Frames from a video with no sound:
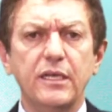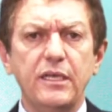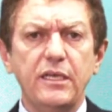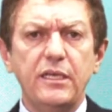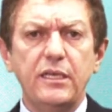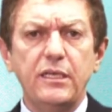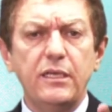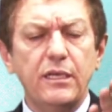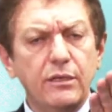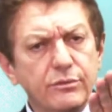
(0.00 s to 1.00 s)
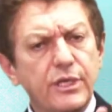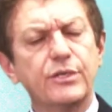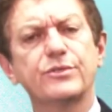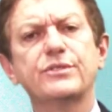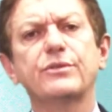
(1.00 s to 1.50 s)
e eu
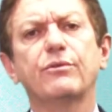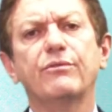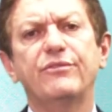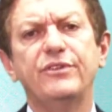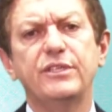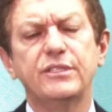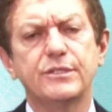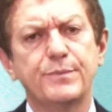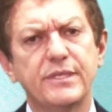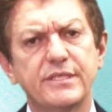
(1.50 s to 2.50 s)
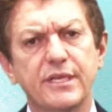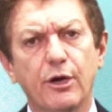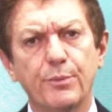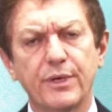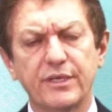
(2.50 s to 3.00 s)
deixo esse convite
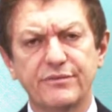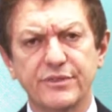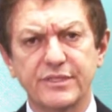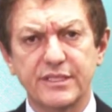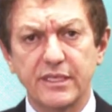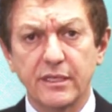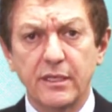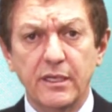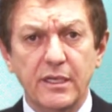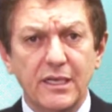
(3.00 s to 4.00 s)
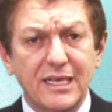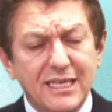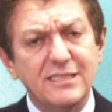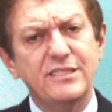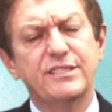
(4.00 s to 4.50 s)
especial para que você,
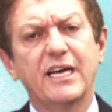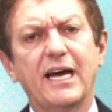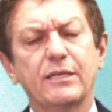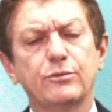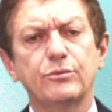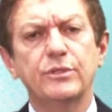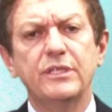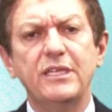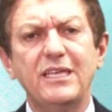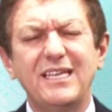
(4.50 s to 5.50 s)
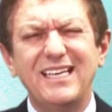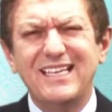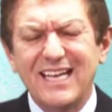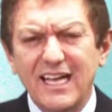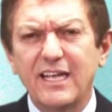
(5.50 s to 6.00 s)
candidato e que
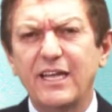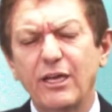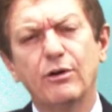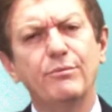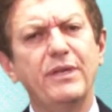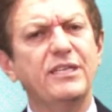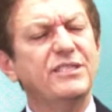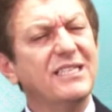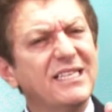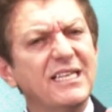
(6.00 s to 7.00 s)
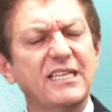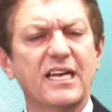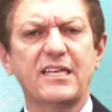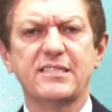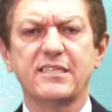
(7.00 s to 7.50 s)
quer realmente
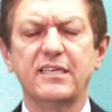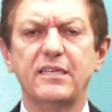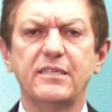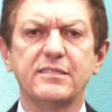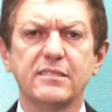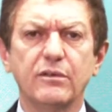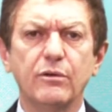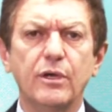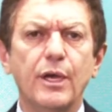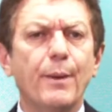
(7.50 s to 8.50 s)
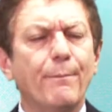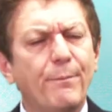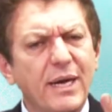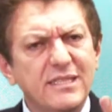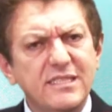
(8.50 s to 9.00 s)
ganhar essa eleição,
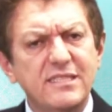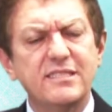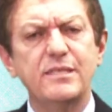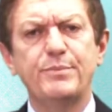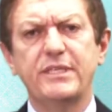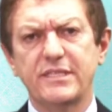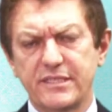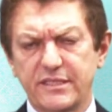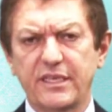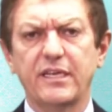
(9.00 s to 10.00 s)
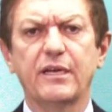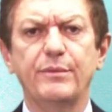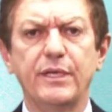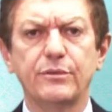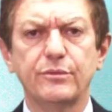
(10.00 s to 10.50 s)
participe desse
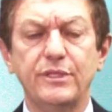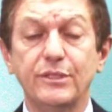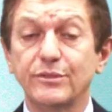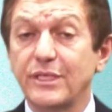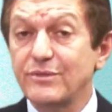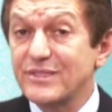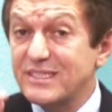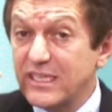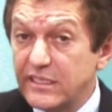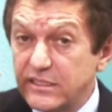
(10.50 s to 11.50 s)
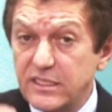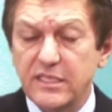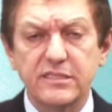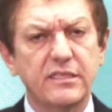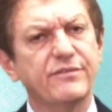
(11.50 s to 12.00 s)
treinamento e eu tenho
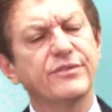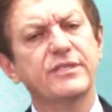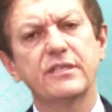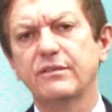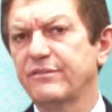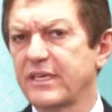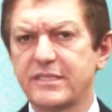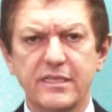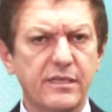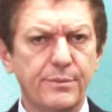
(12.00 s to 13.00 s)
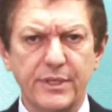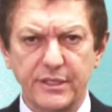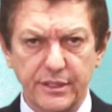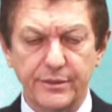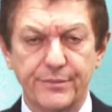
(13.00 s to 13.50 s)
certeza que você não vai se
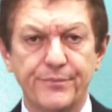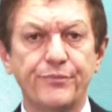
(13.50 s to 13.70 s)
arrepender.